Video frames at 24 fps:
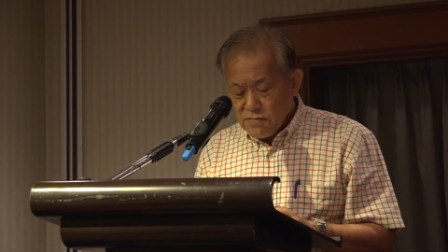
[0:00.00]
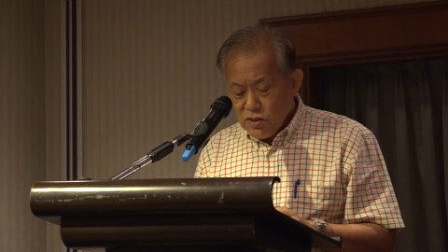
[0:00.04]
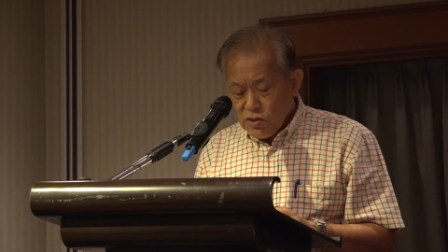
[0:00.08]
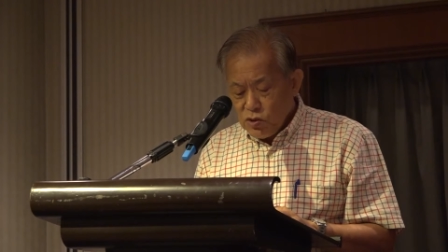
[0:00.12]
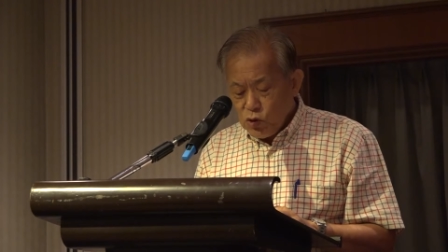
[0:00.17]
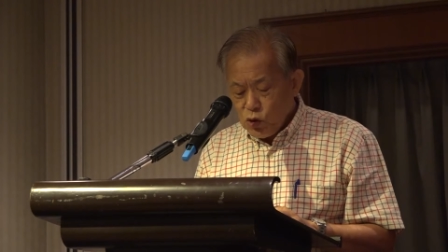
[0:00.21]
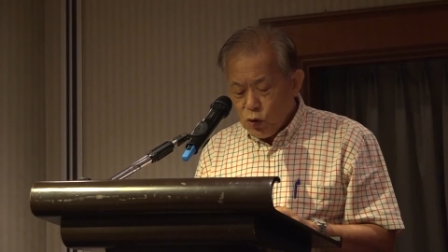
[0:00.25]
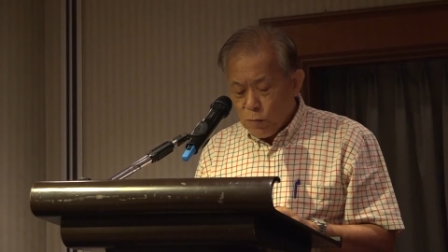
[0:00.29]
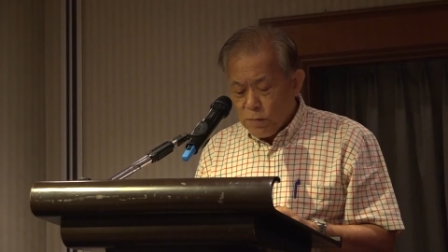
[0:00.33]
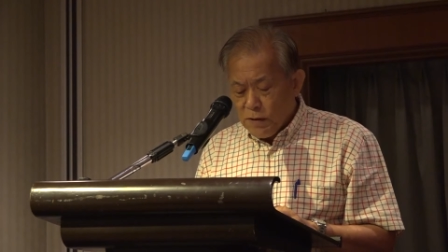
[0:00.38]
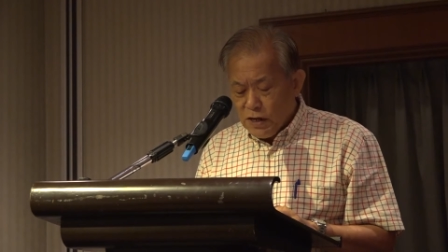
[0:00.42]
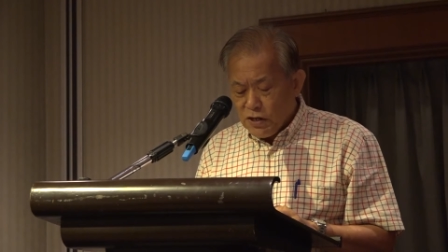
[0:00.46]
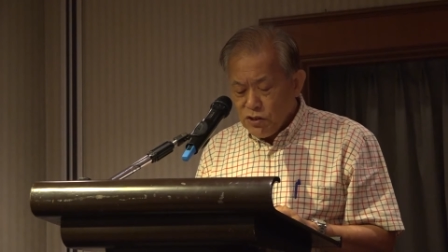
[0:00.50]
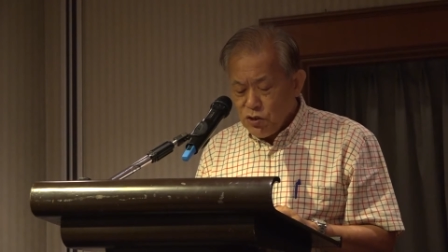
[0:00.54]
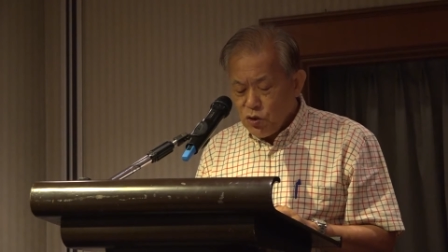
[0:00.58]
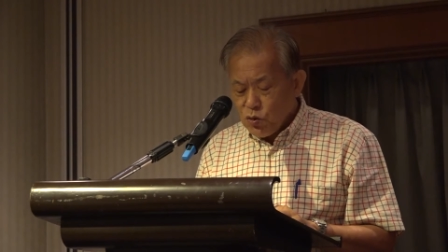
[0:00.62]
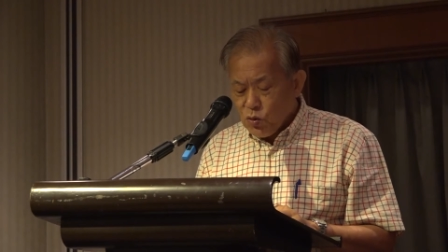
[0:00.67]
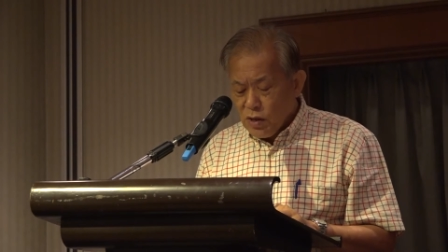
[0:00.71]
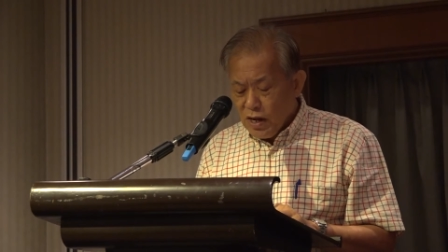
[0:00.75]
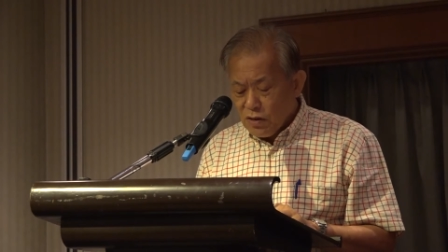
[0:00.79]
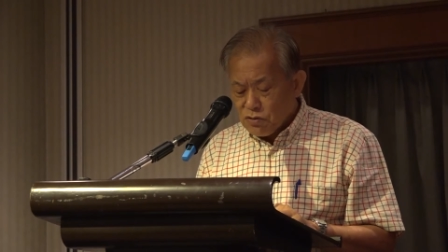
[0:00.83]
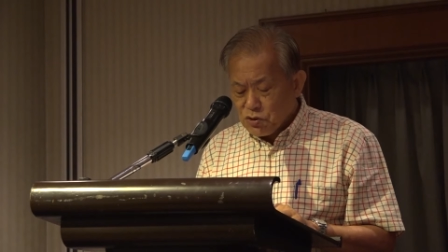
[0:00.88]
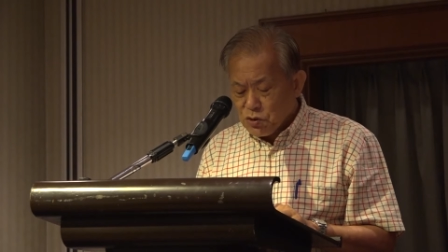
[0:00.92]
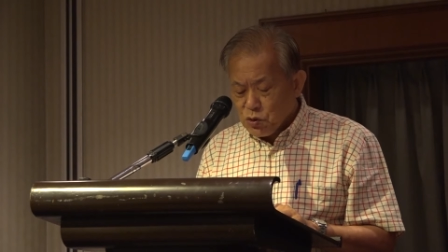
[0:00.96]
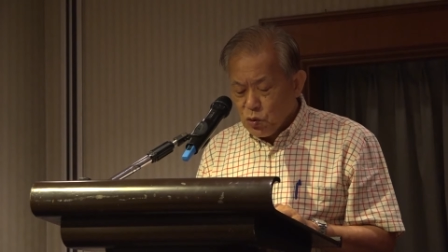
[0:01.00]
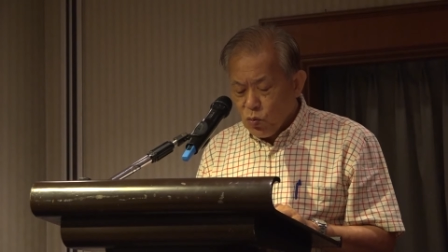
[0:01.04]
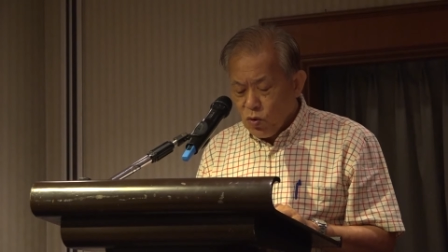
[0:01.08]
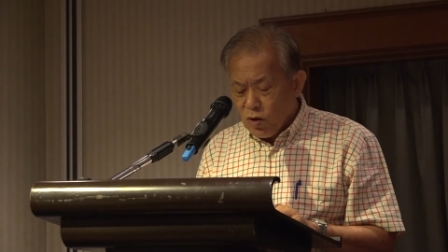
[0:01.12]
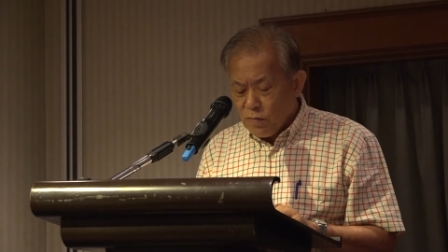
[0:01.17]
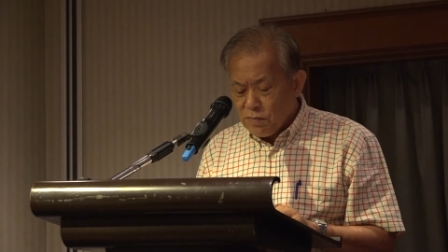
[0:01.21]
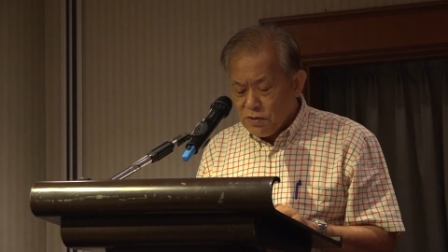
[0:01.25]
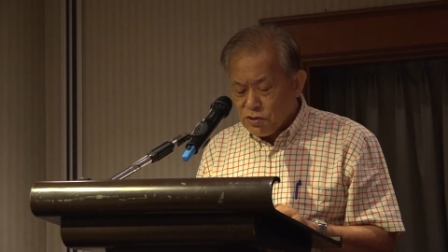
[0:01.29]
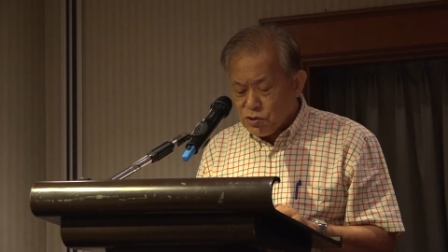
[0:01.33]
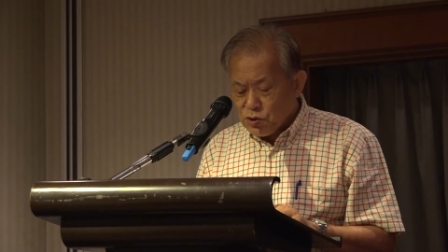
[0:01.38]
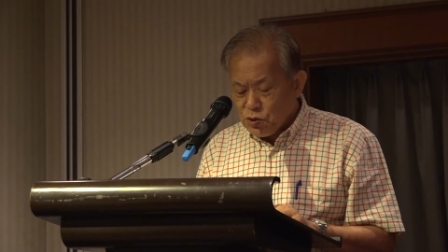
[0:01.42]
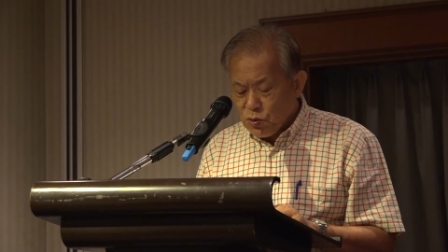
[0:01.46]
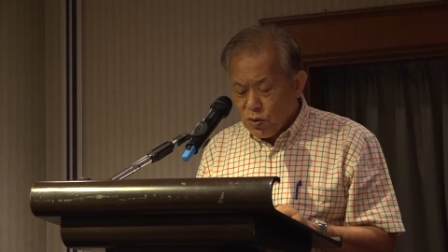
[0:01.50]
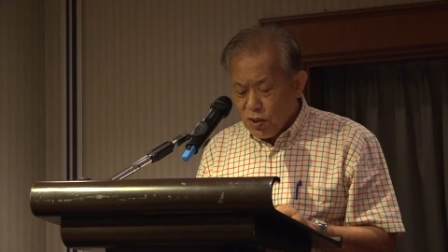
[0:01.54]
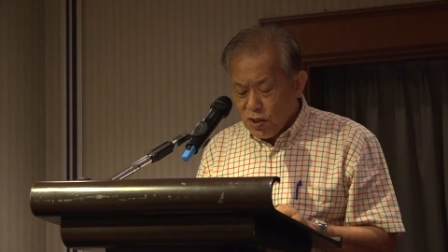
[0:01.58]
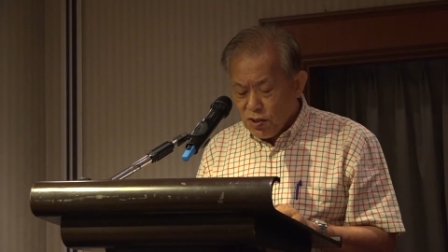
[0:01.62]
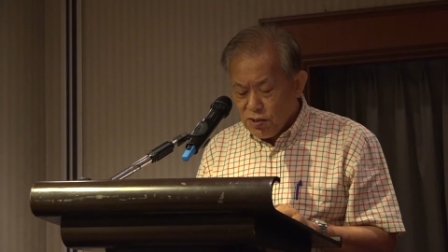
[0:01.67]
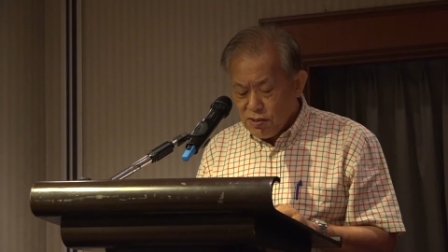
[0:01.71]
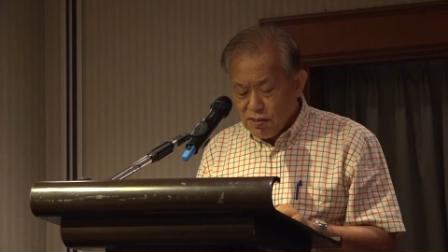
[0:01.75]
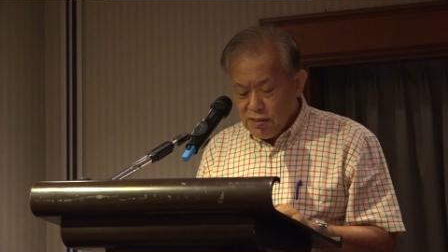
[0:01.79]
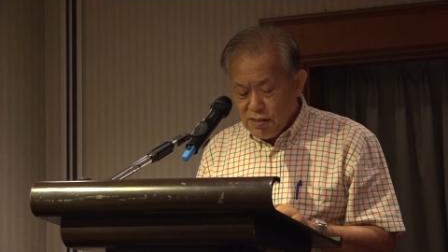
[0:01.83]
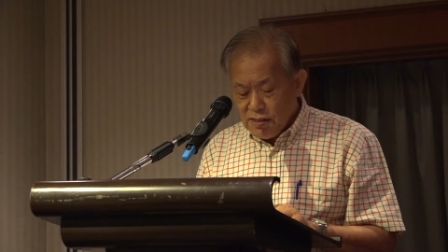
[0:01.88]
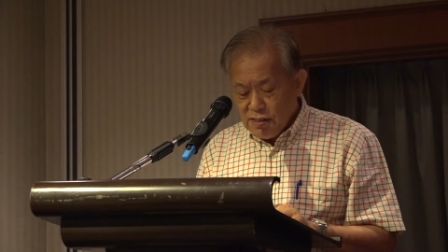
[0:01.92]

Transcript: 有朋友告诉我们说，